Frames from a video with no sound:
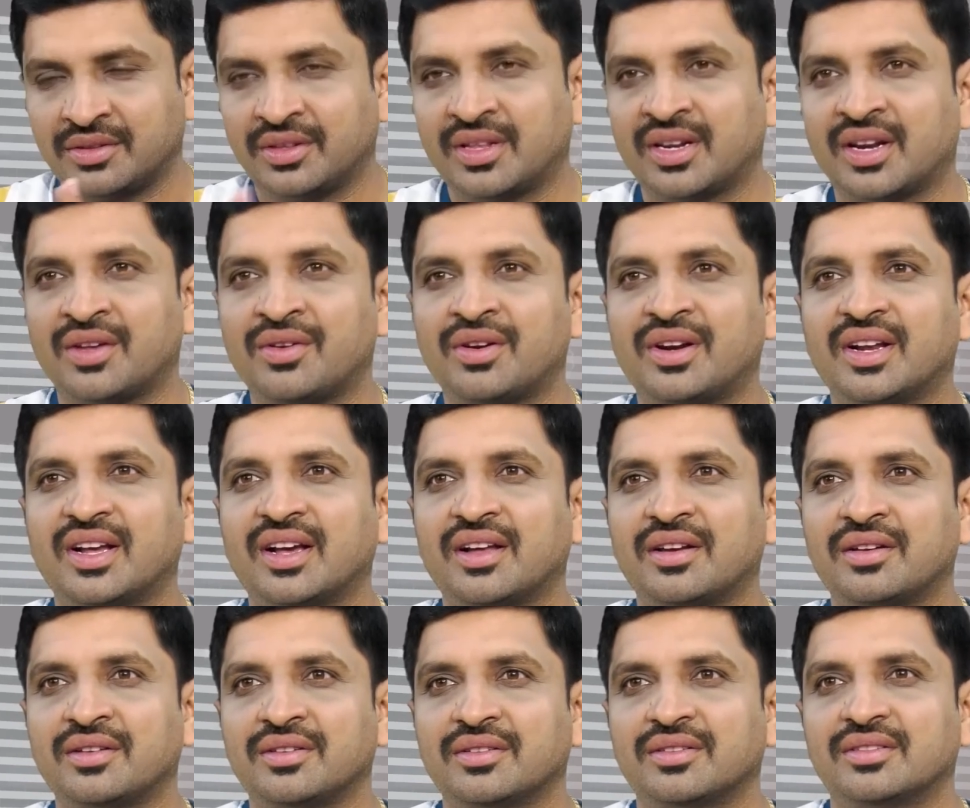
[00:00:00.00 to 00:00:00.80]
సుందరారెడ్డి
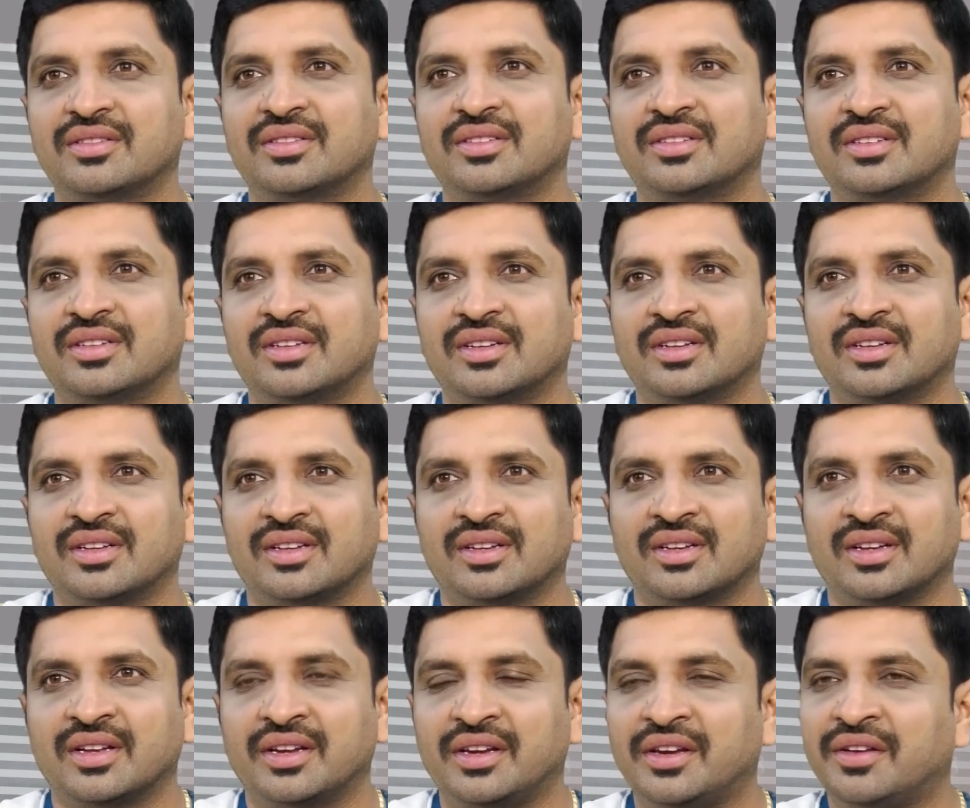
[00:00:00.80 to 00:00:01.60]
గారు
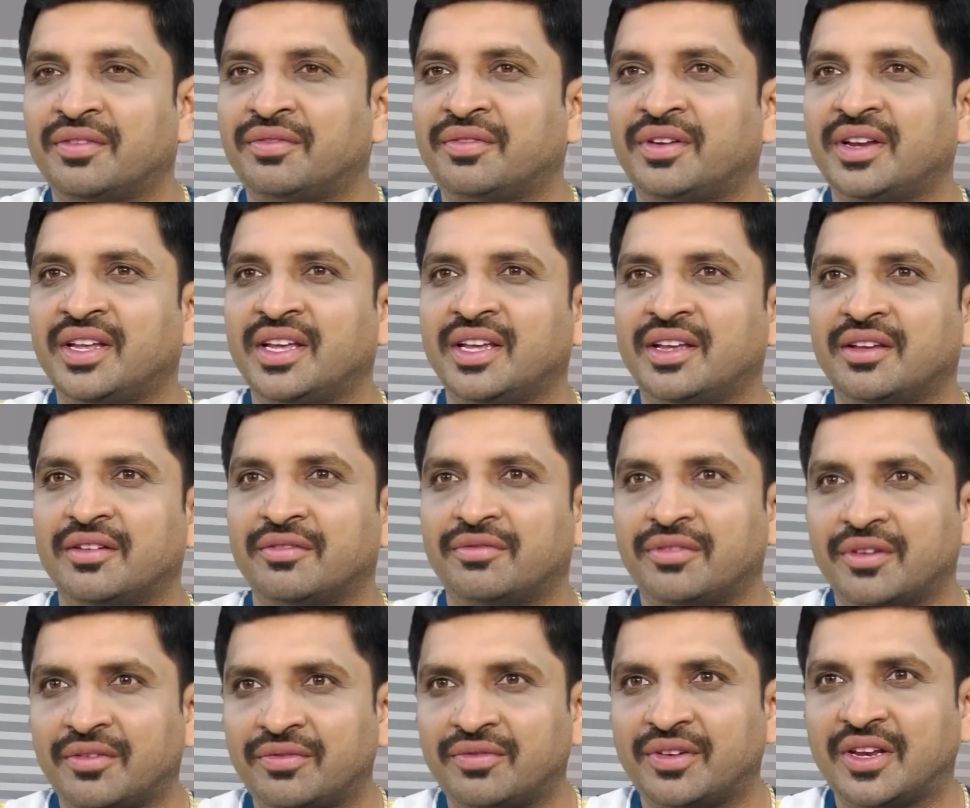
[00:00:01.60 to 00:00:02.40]
నిఫ్టీ
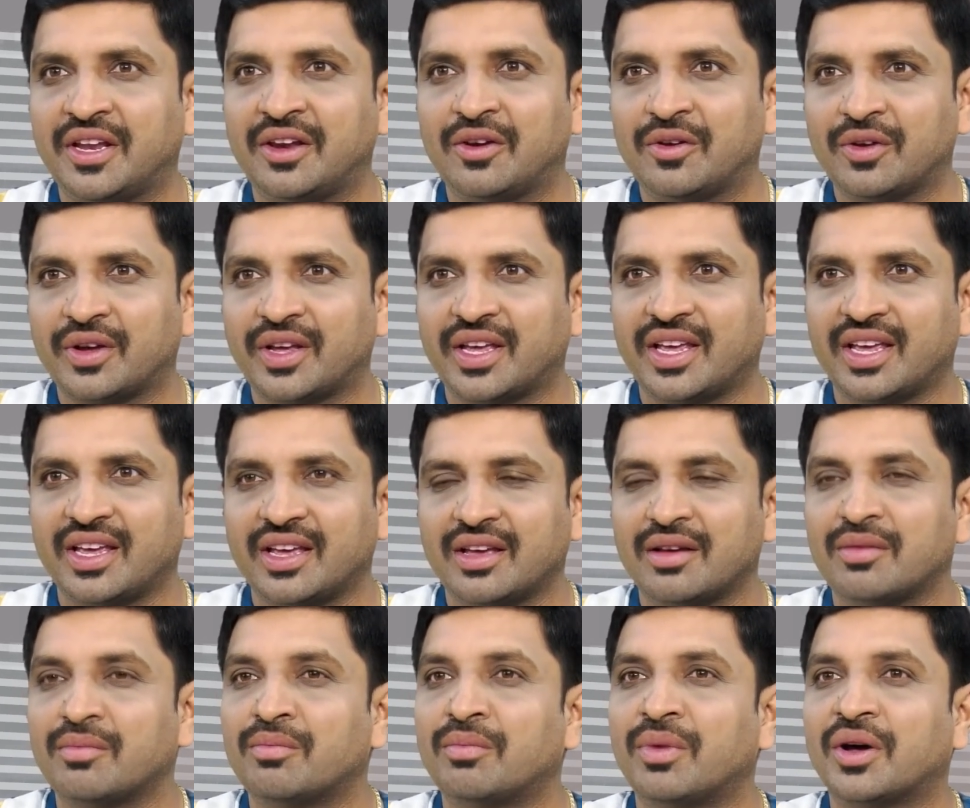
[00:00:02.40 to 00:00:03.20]
ఫిఫ్టీలోకి
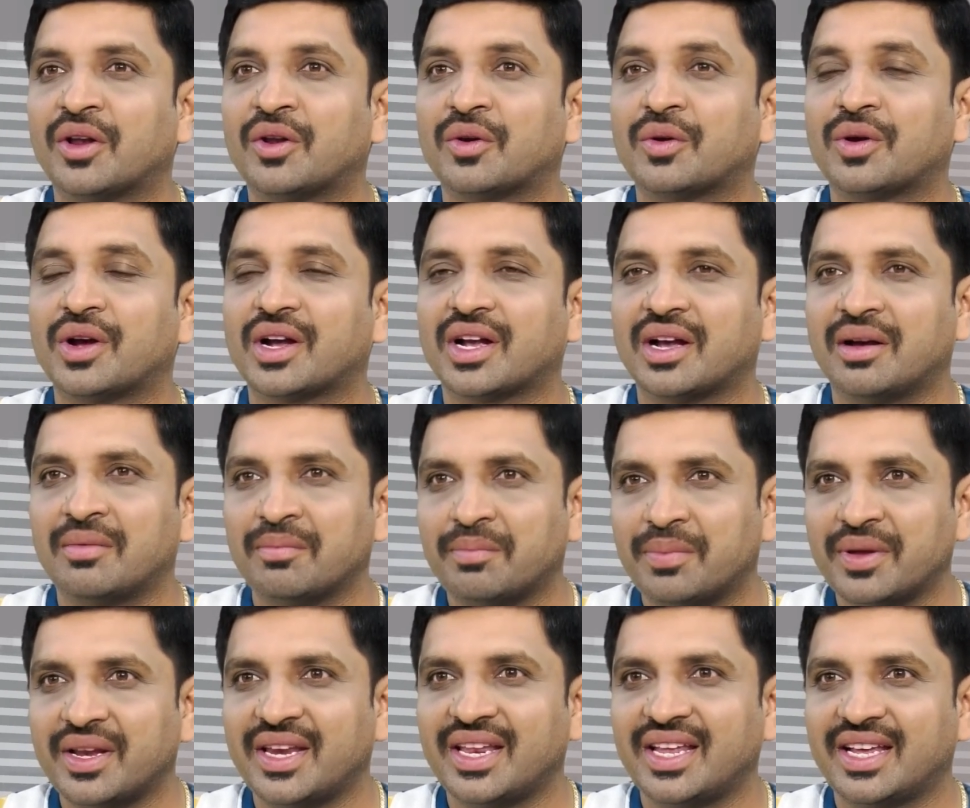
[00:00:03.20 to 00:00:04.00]
మరొక
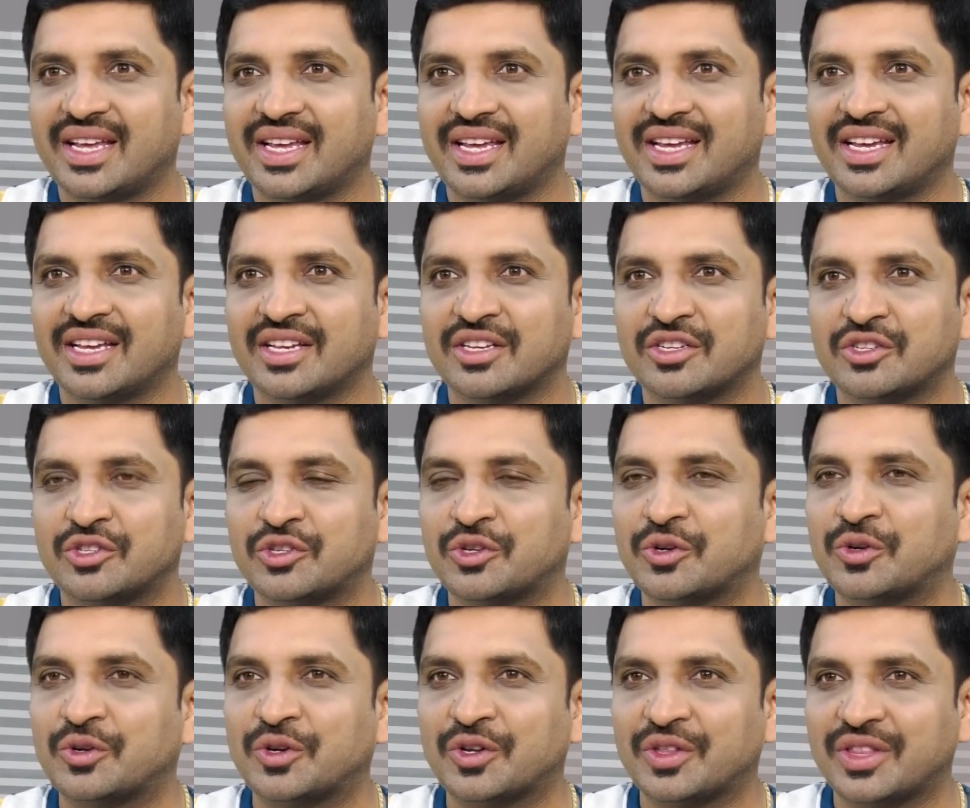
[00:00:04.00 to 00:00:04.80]
కంపెనీకి
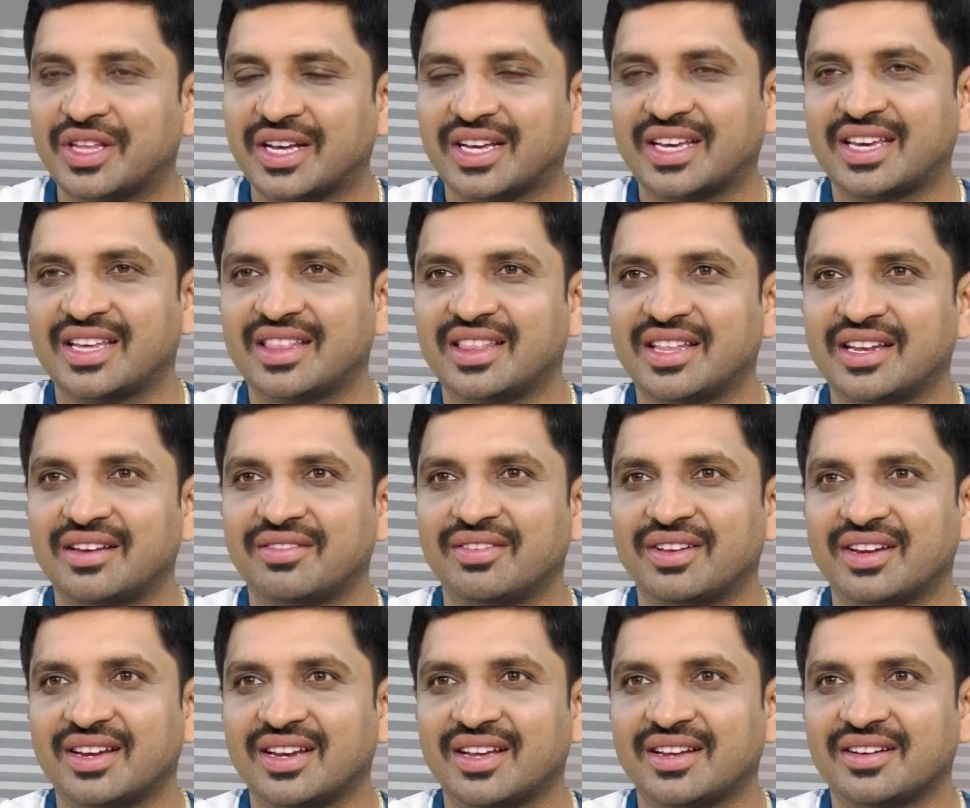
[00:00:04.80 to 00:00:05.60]
చోటు
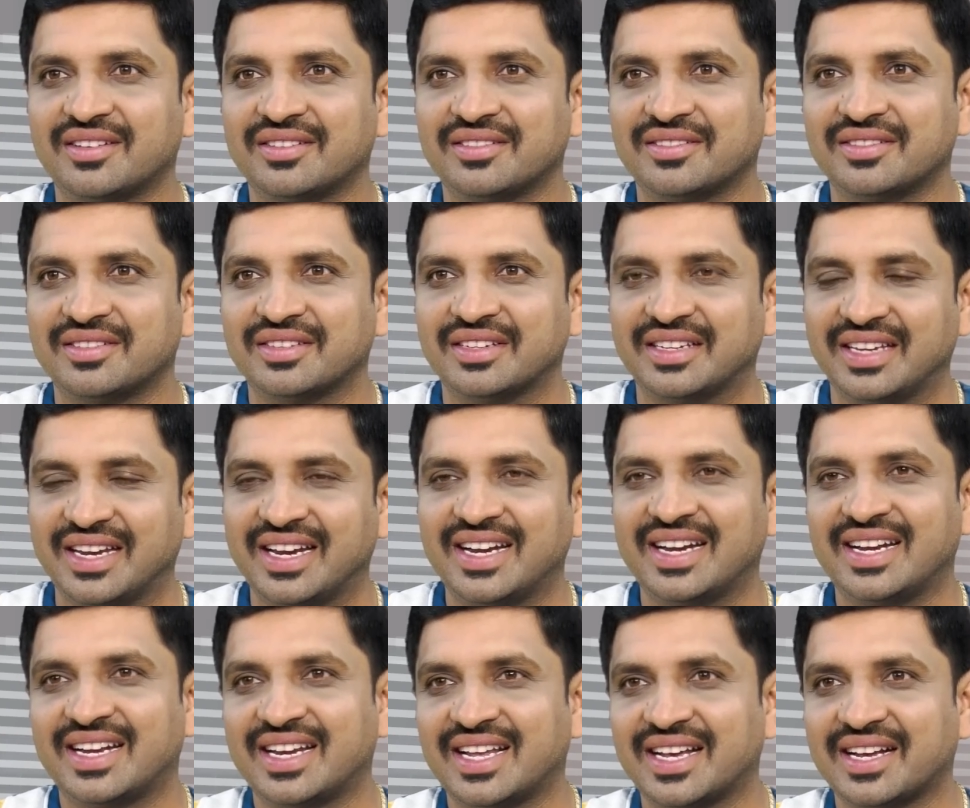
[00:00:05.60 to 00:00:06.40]
దక్కిందని విన్నాను
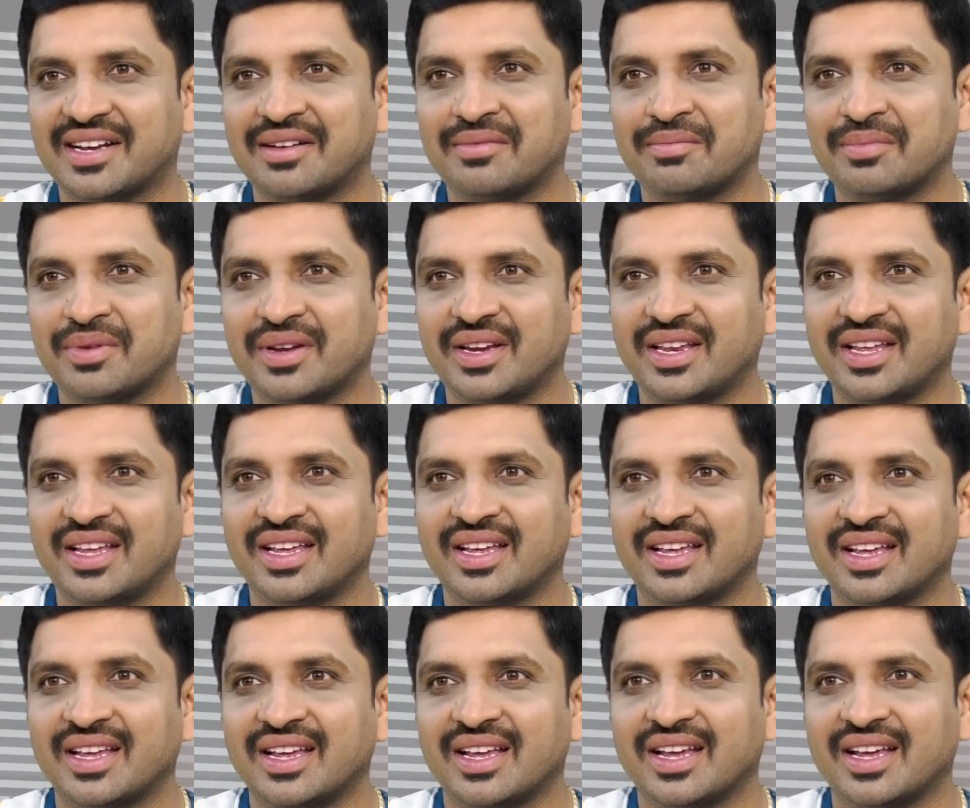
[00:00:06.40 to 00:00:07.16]
ఏంటా కంపెనీ